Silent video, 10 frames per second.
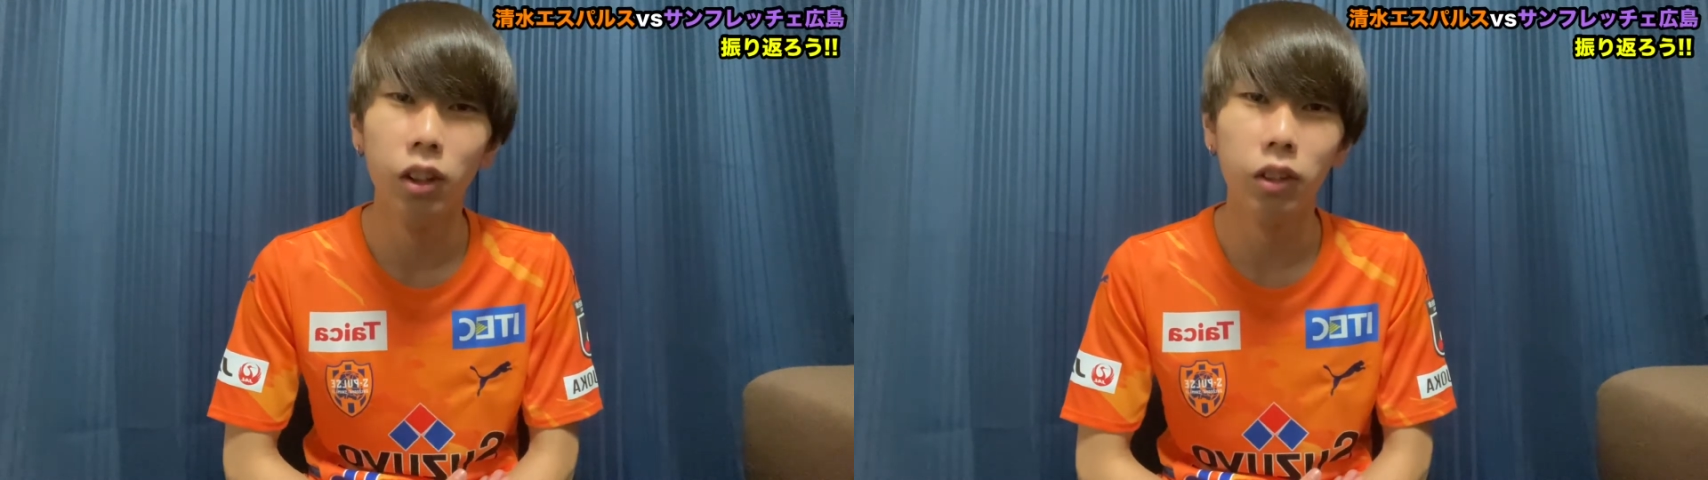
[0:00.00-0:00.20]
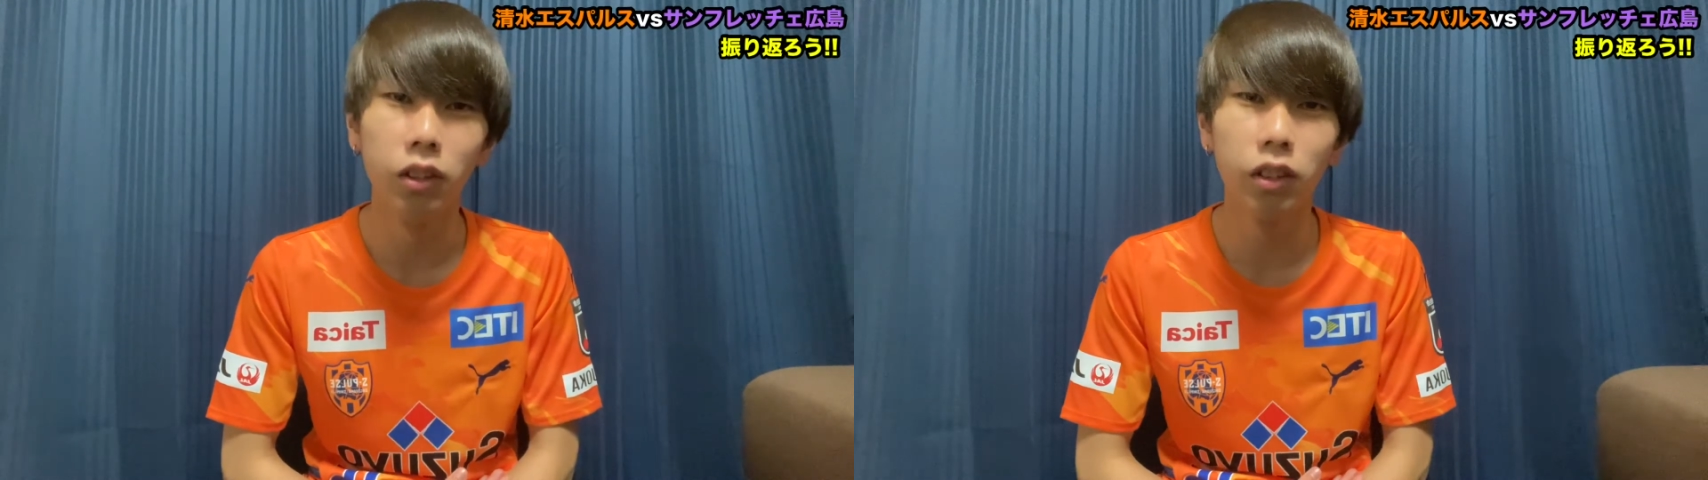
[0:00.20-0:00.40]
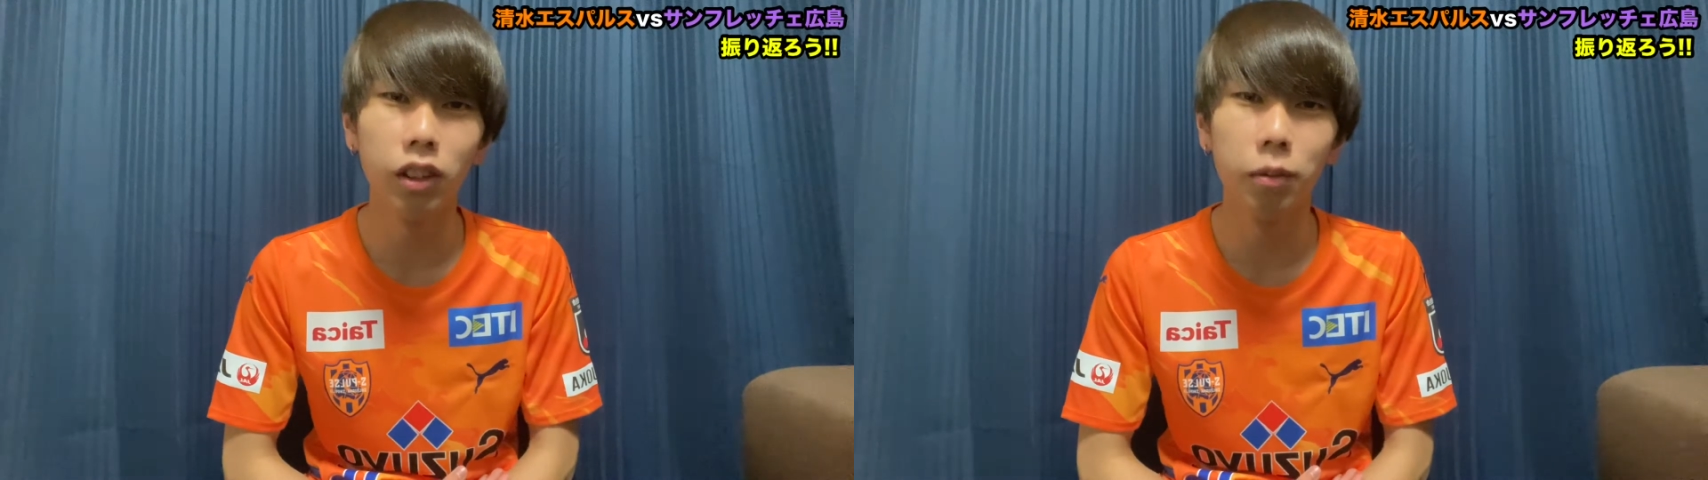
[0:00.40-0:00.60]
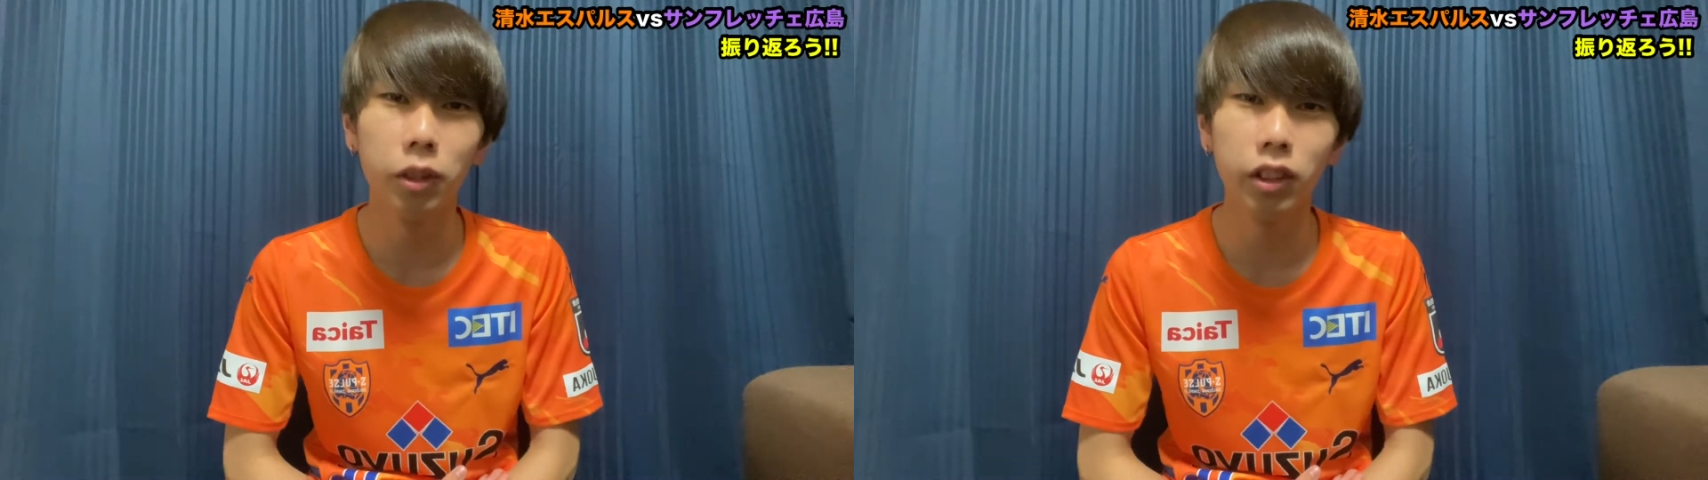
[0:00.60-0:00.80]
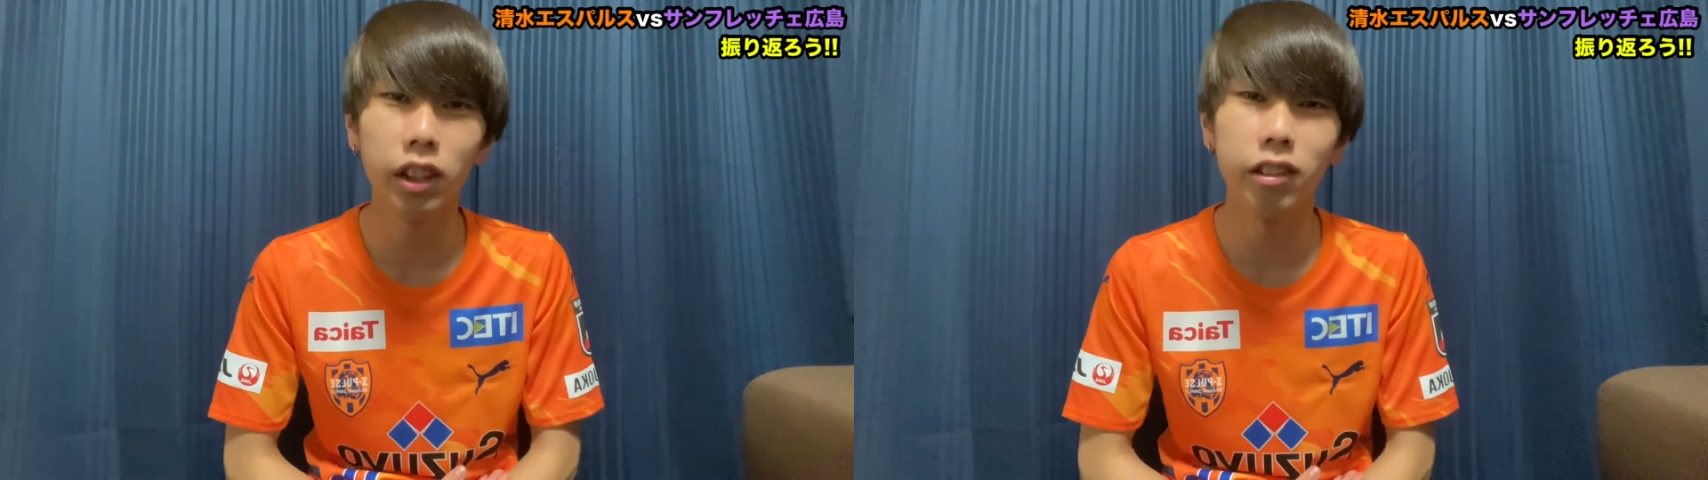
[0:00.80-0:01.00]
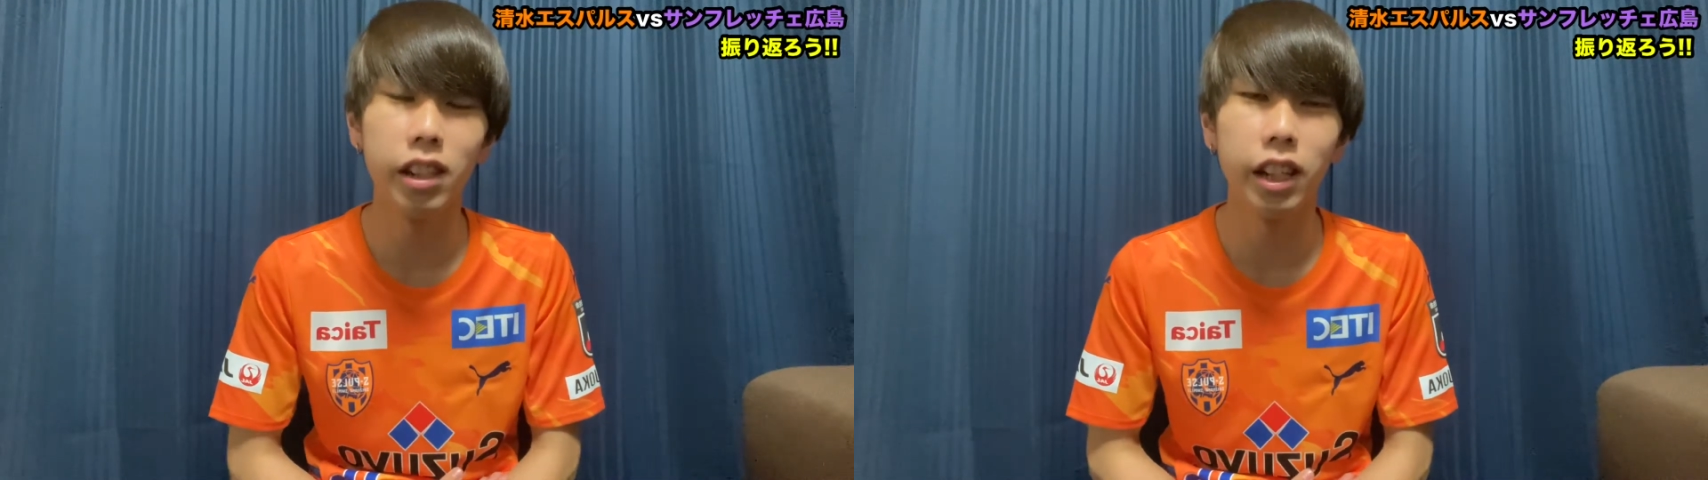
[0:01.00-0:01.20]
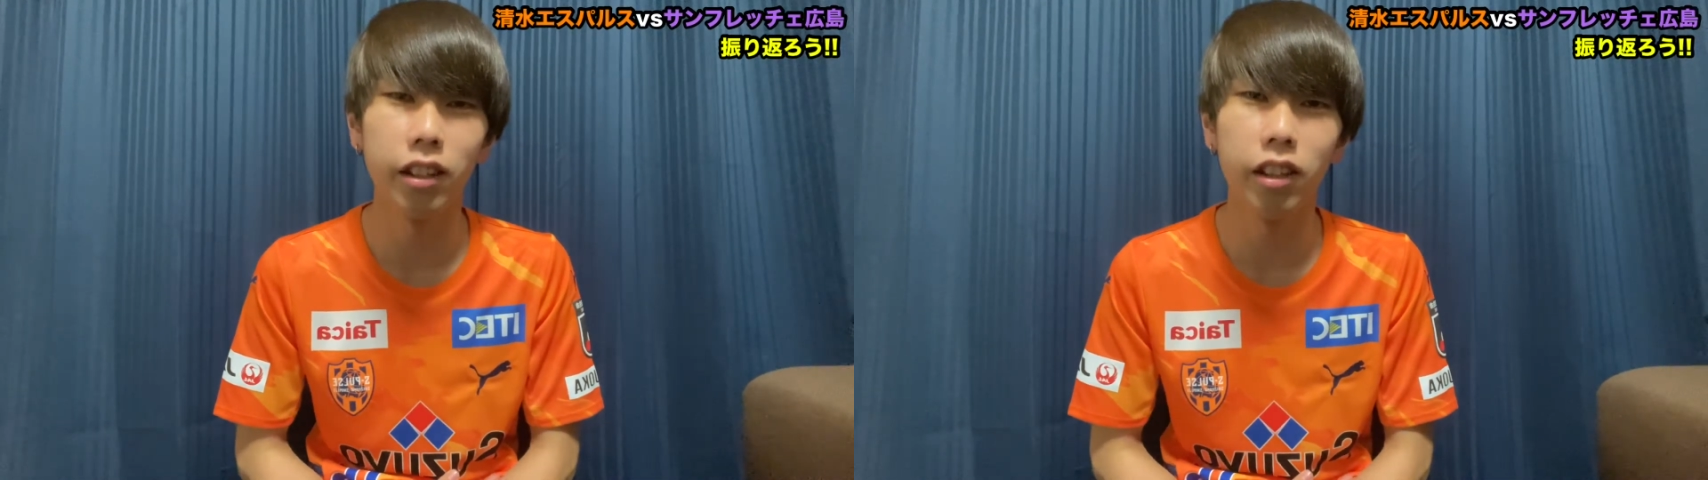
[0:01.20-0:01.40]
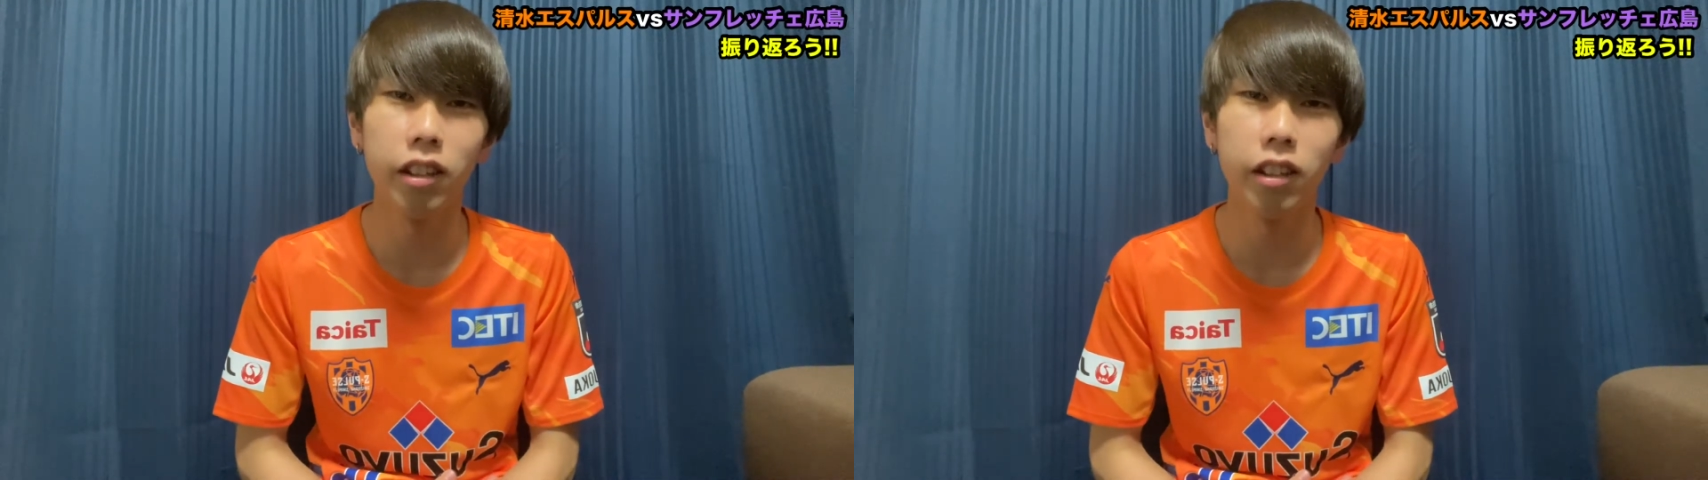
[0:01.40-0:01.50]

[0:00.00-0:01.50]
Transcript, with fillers: 本当にもしかしたら逆転